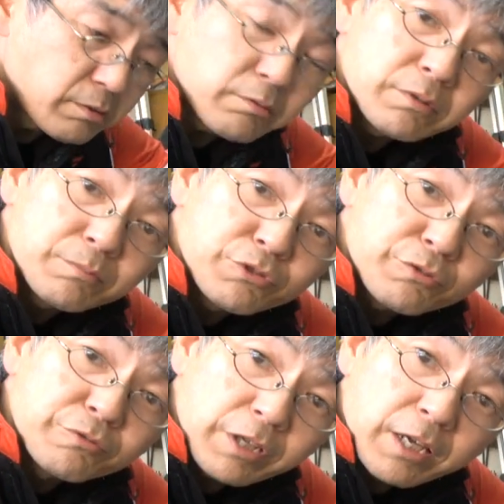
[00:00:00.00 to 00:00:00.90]
ここにぶち
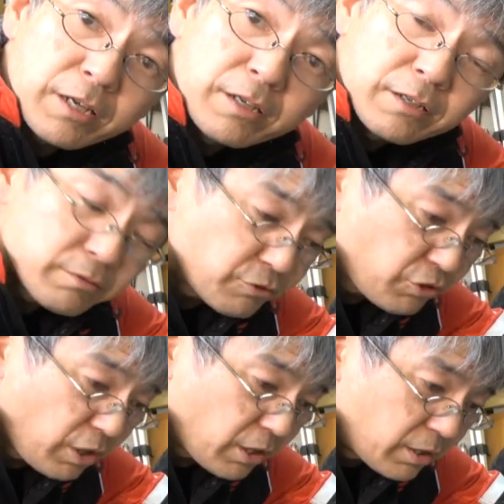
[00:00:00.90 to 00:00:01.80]
込んでそし
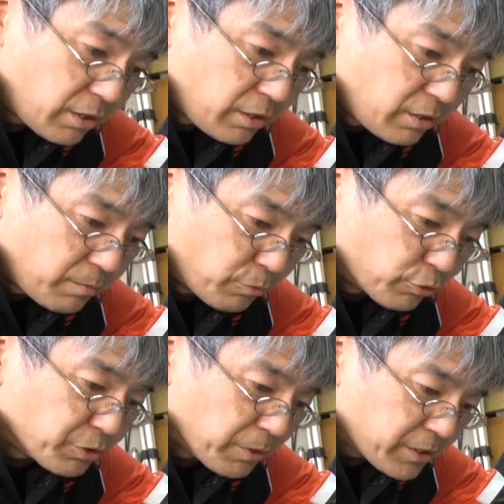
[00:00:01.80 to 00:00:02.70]
て
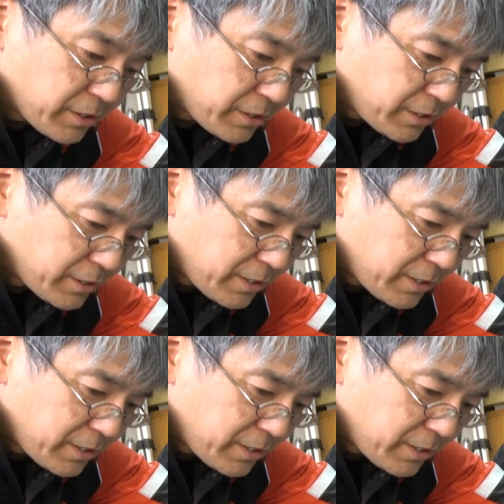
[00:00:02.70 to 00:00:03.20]
戻します